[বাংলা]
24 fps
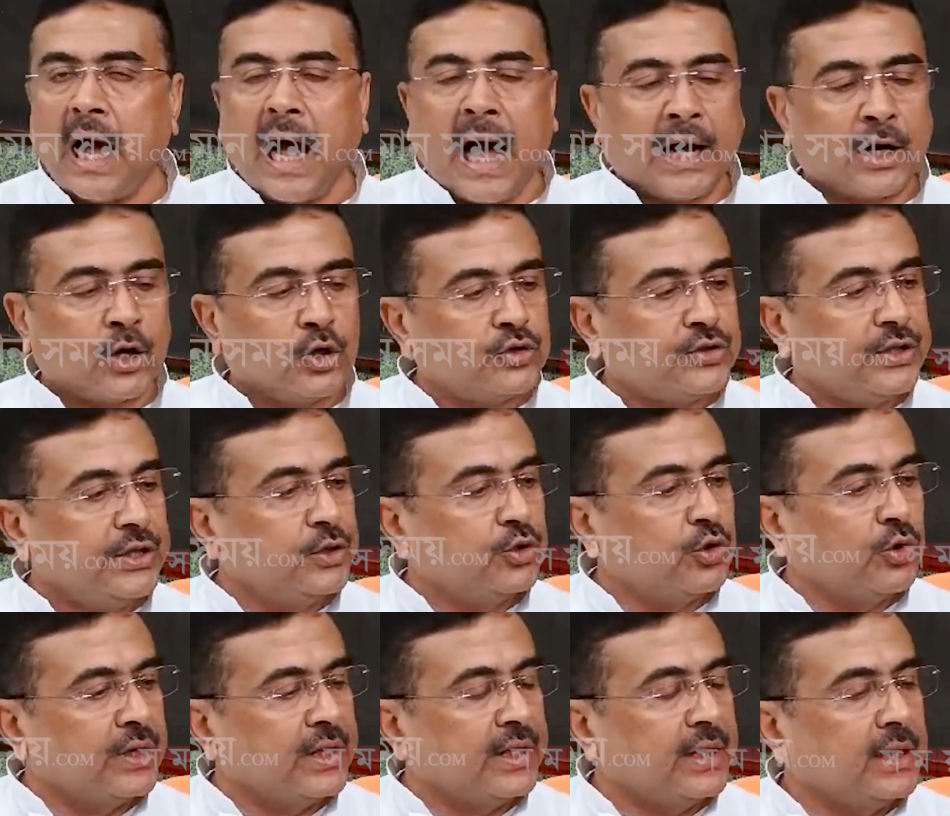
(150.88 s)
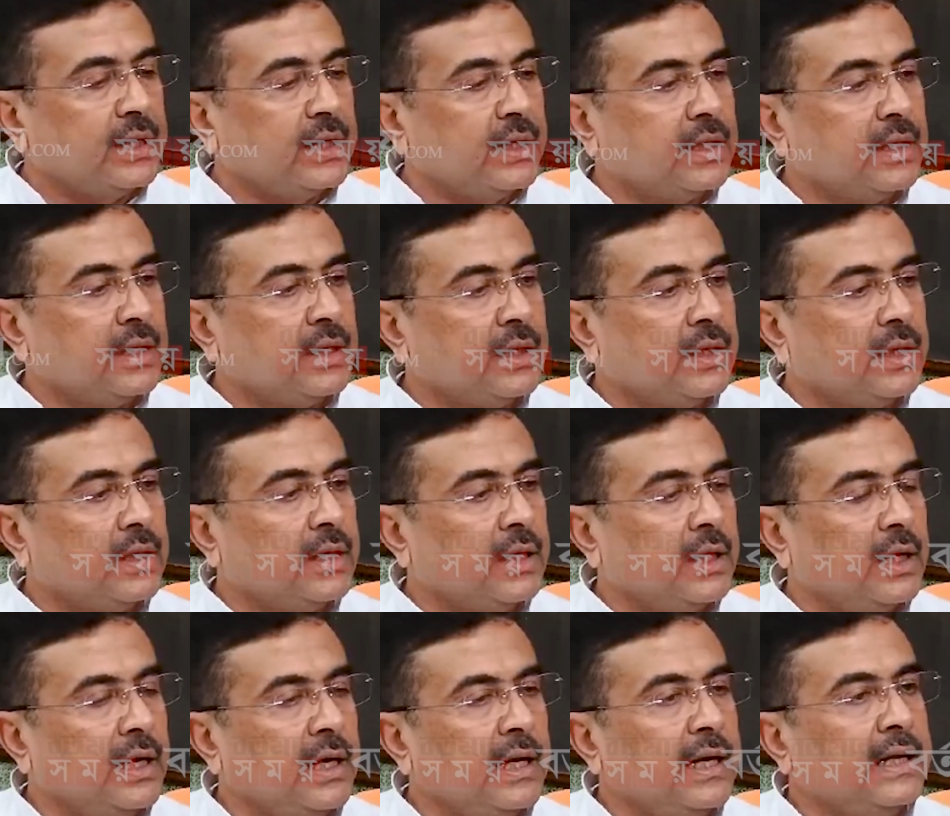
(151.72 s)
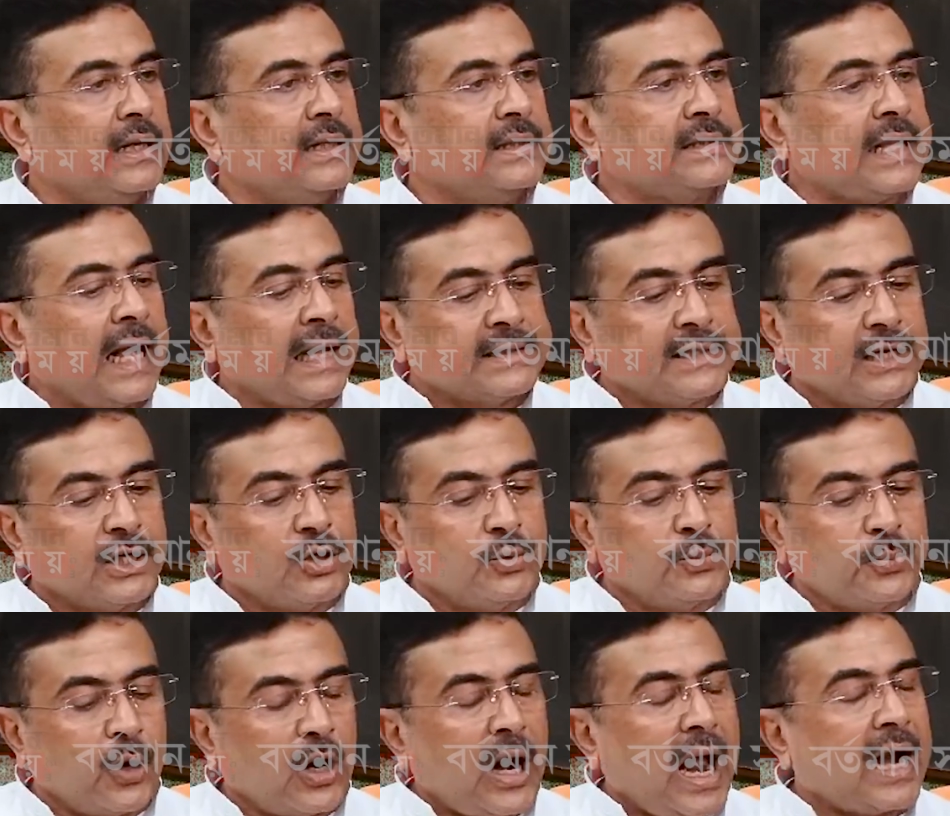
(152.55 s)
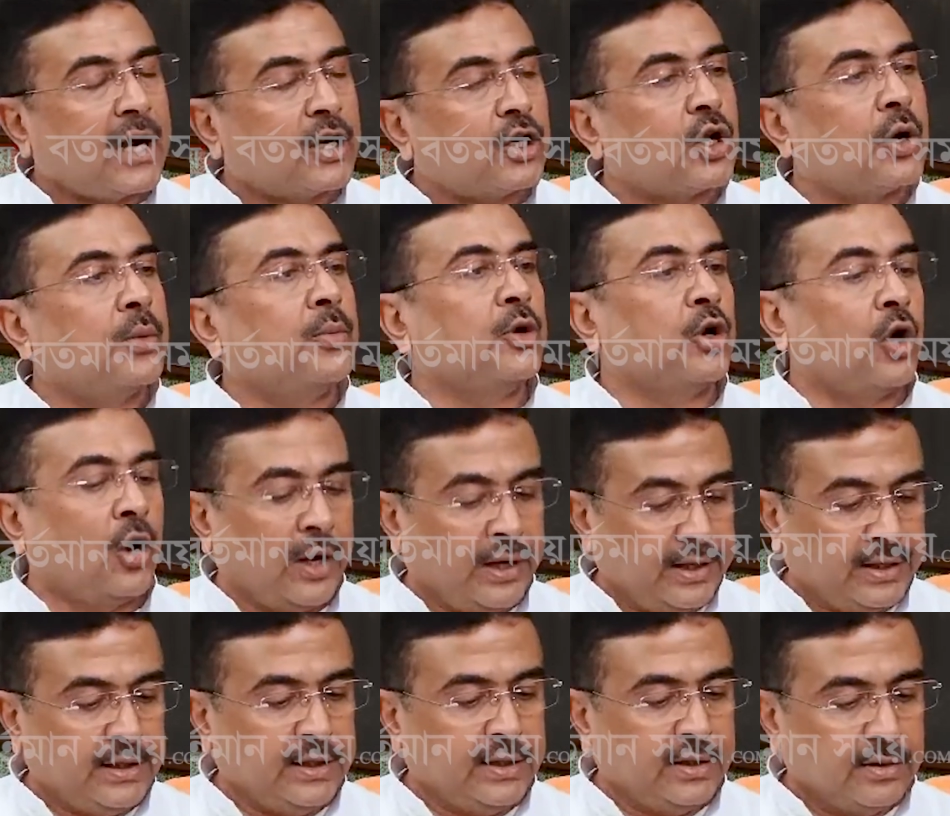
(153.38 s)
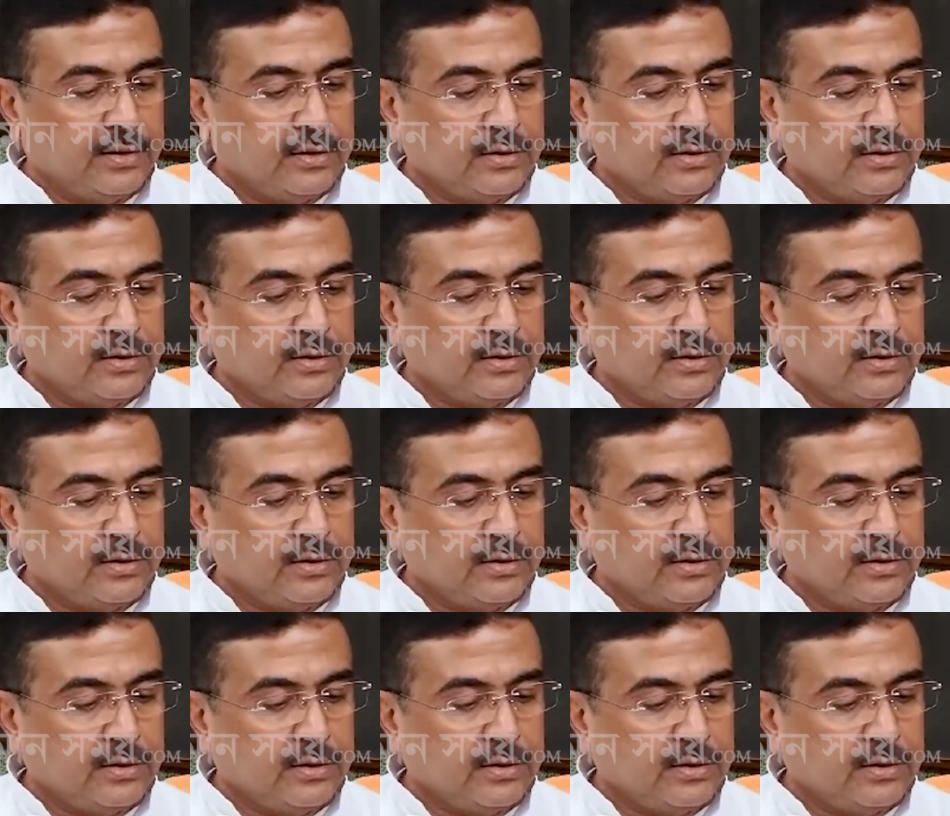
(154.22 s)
আরতি করি তাদের উপর আক্রমণ হয়নি